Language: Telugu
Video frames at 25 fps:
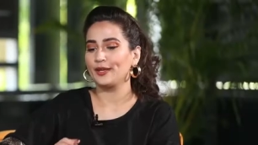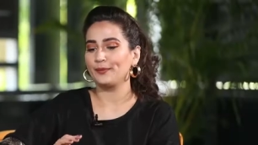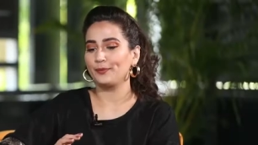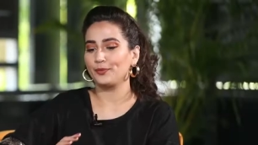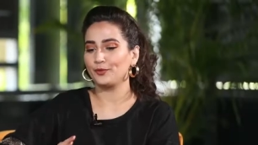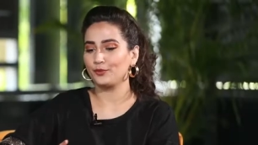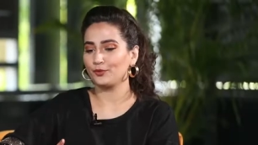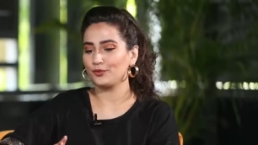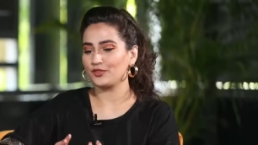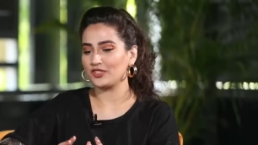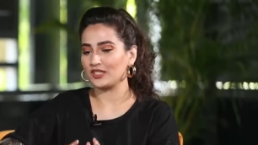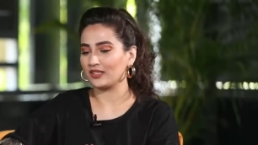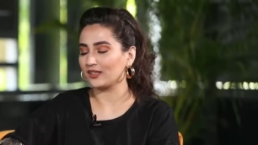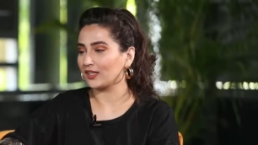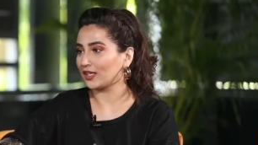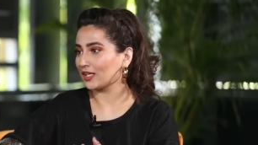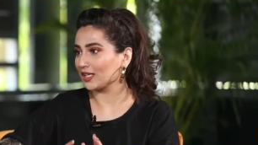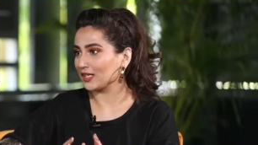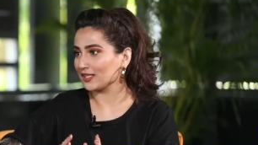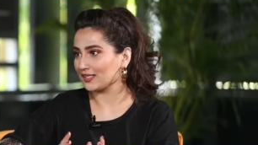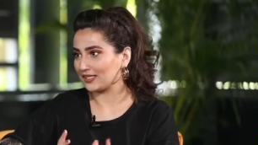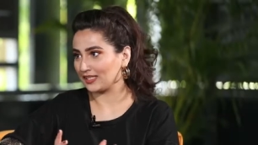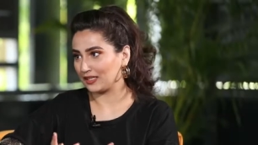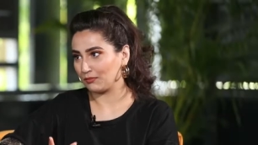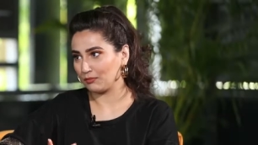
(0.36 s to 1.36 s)
ఇప్పుడు
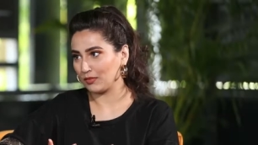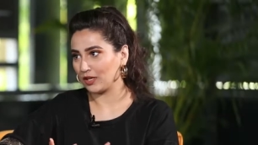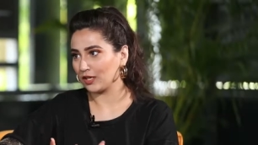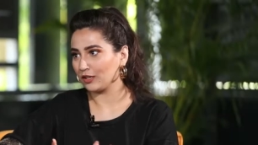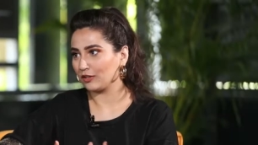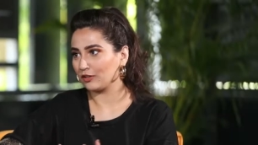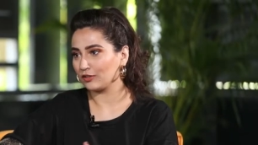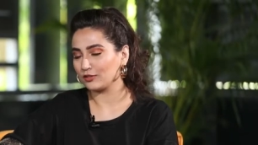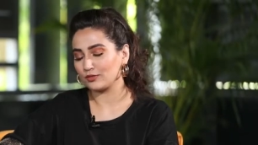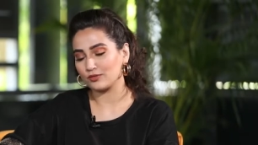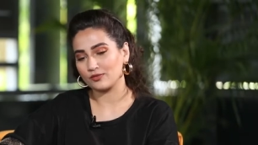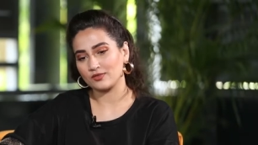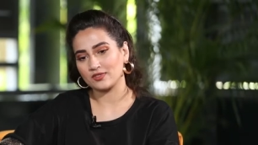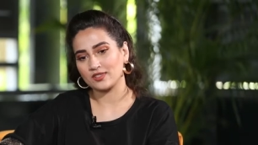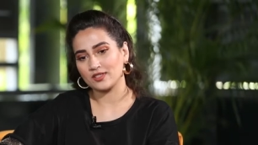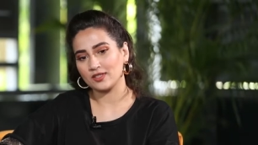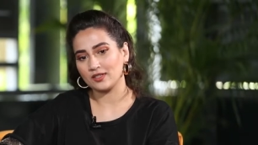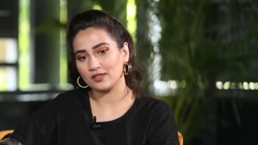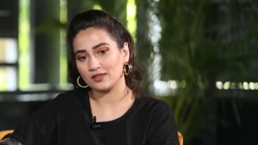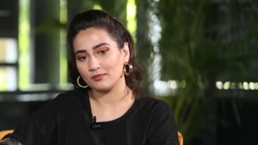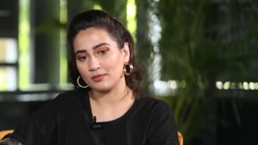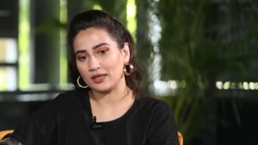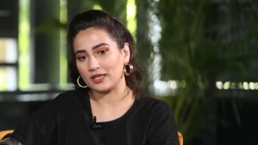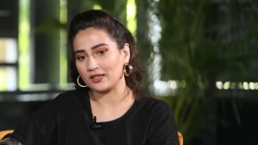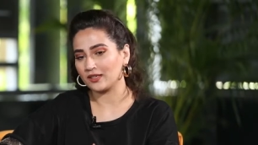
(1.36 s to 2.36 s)
జనరల్గా సినిమాల్లో
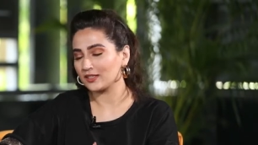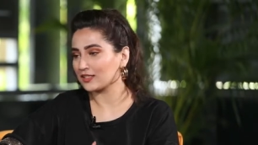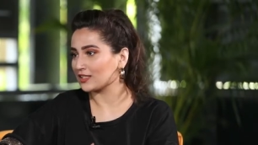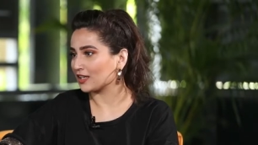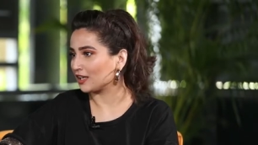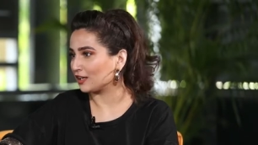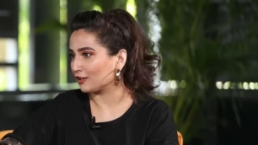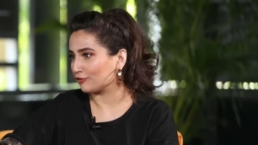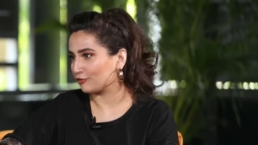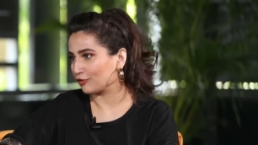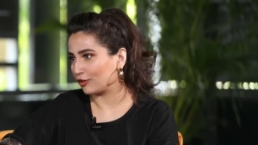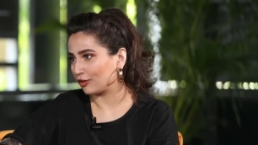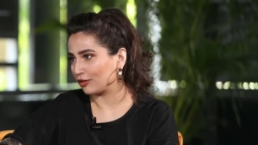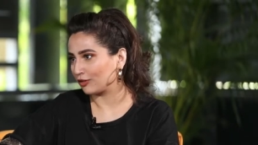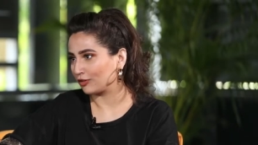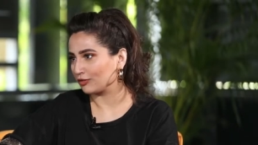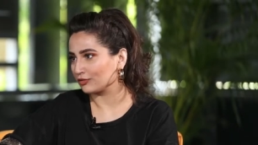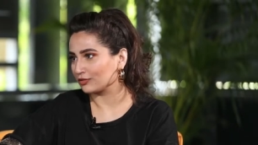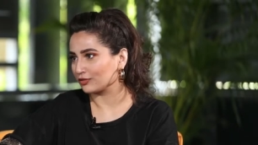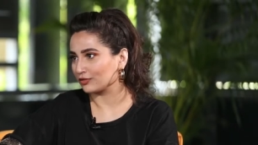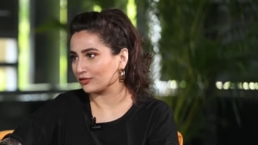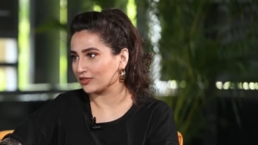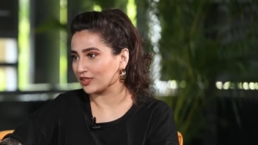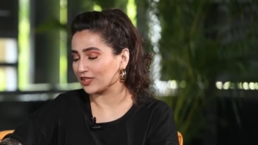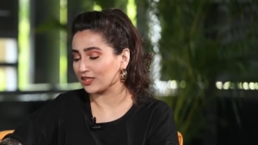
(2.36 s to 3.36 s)
చూసి బయట చాలా ఫాలో
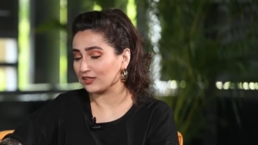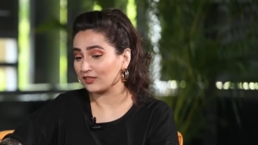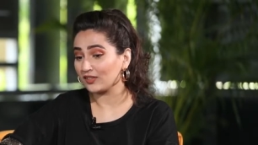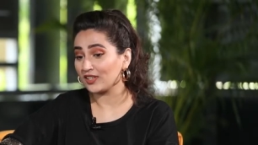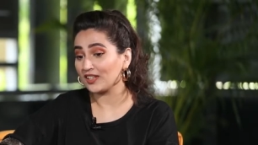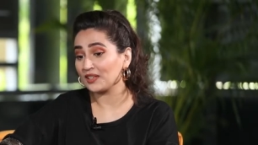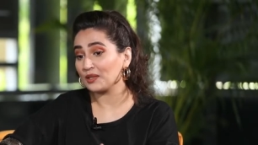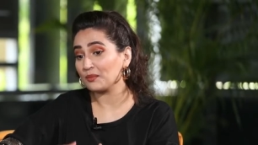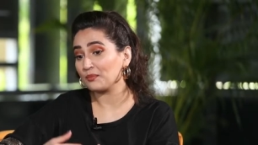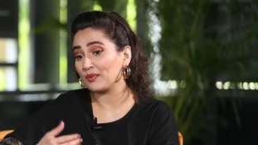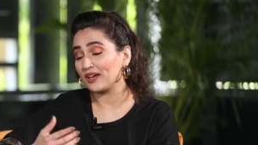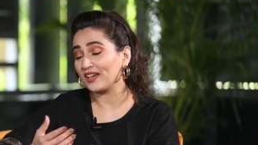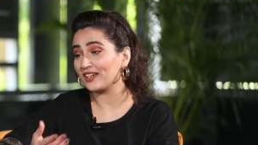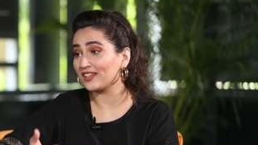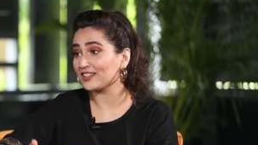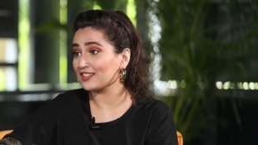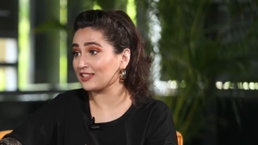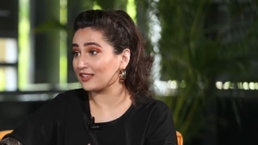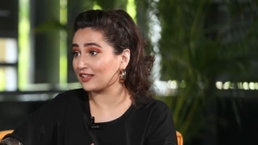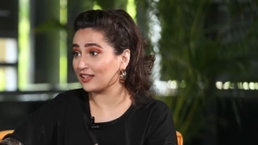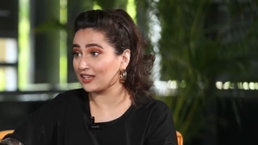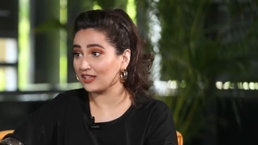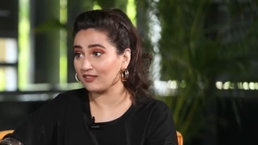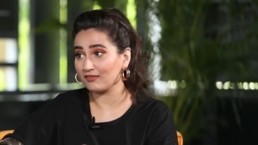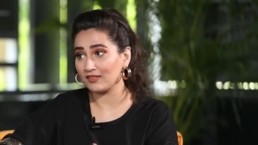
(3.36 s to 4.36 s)
అవుతూ ఉంటారు లేదా బయట
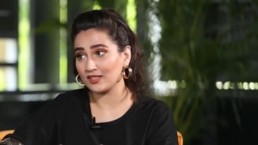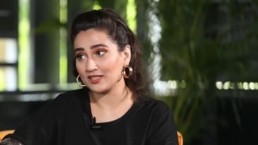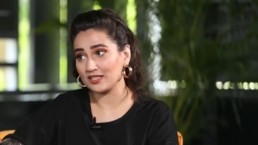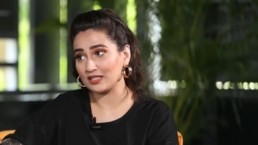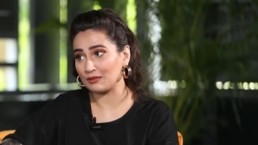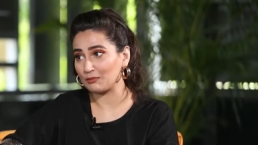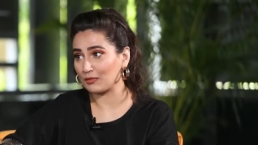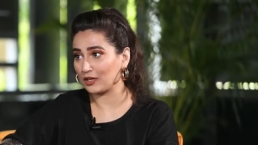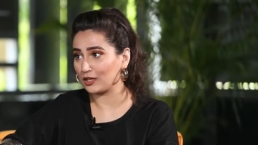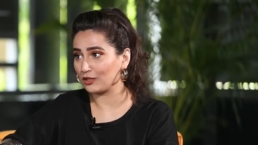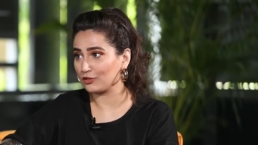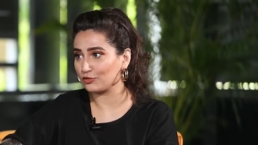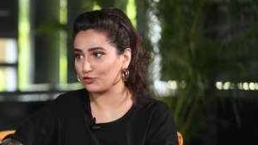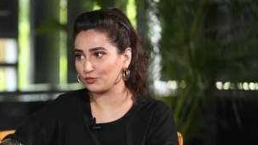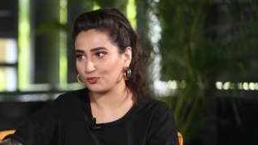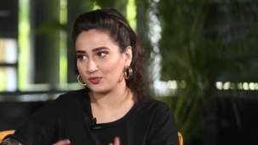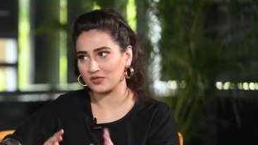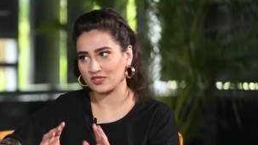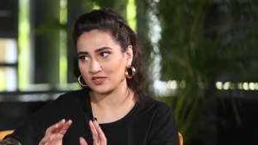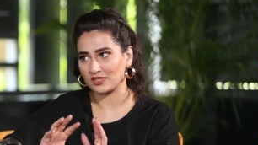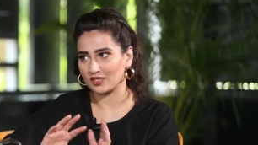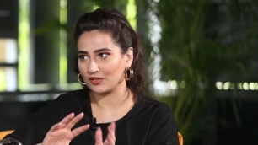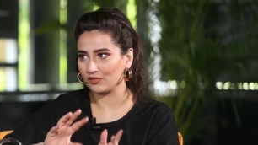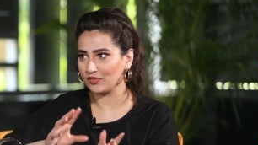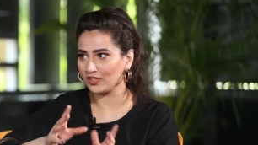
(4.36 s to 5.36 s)
జరిగేవే సినిమాల్లో
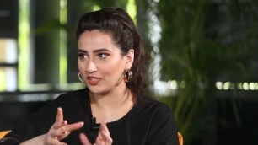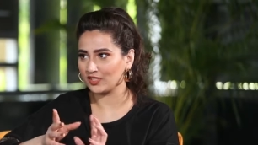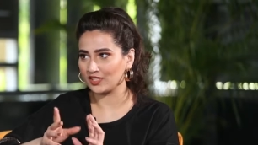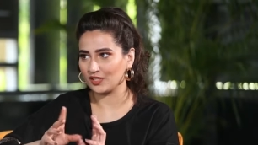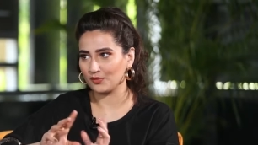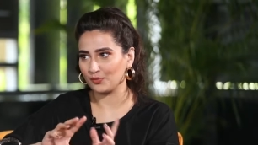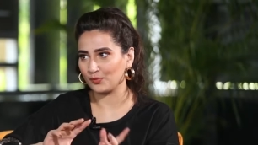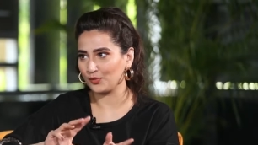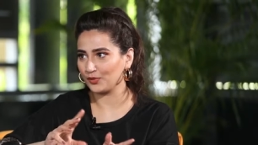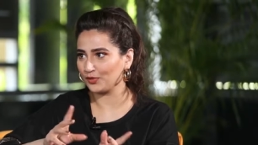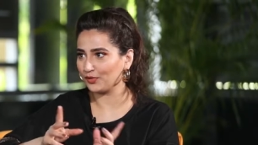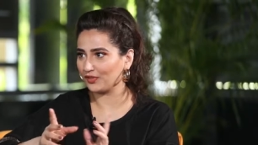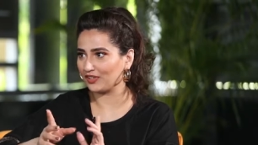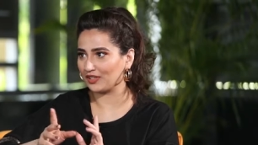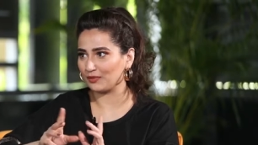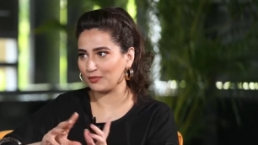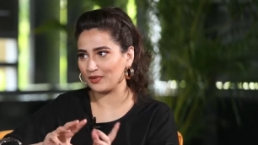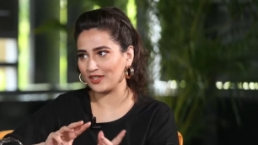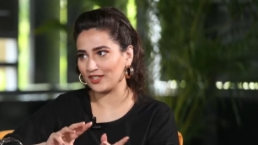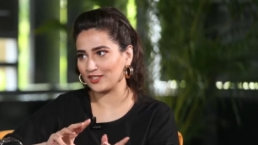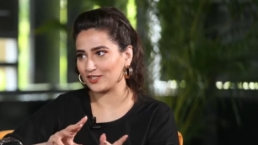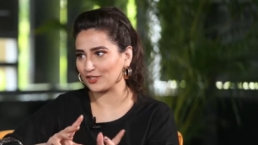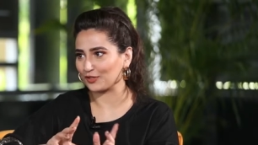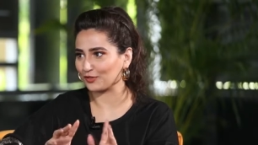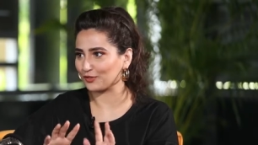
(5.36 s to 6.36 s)
చూపిస్తాము ఇది ఎప్పుడు
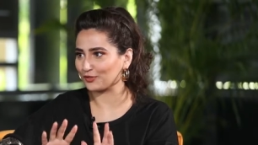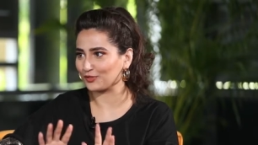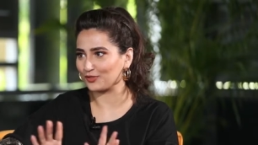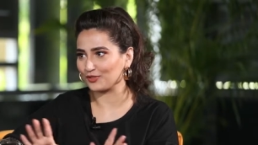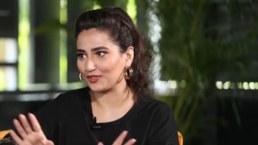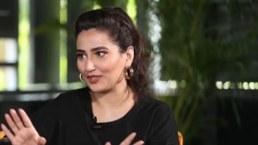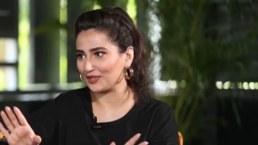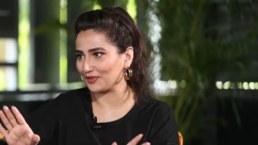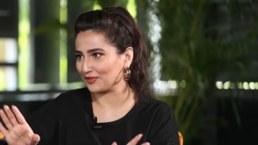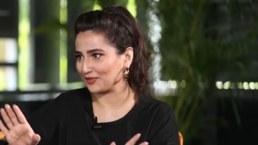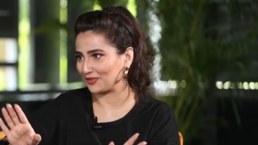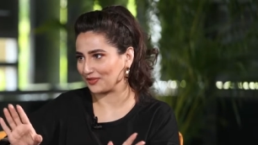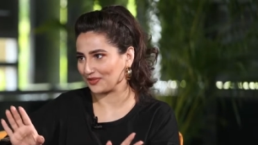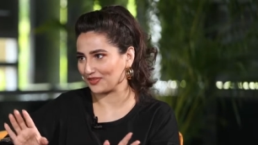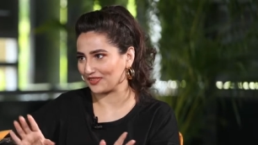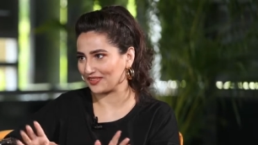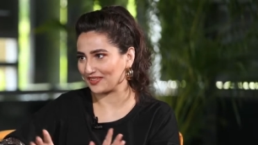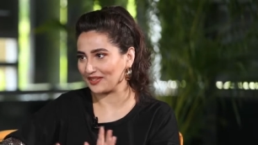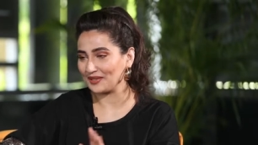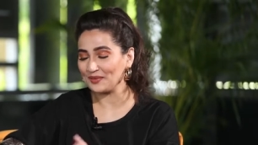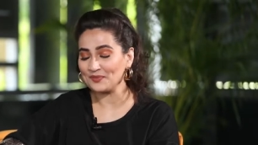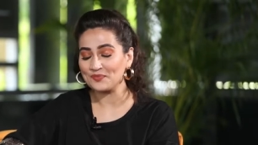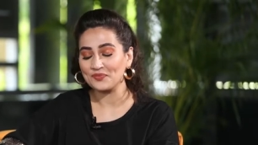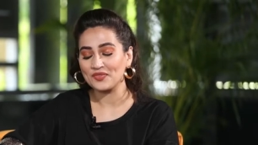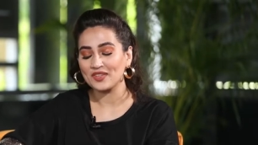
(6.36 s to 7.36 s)
డిబేట్ జరుగుతూనే
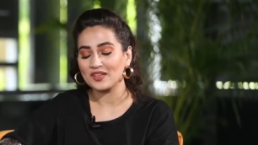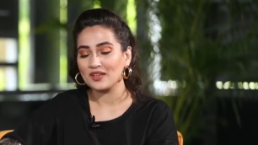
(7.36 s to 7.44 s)
ఉంటుంది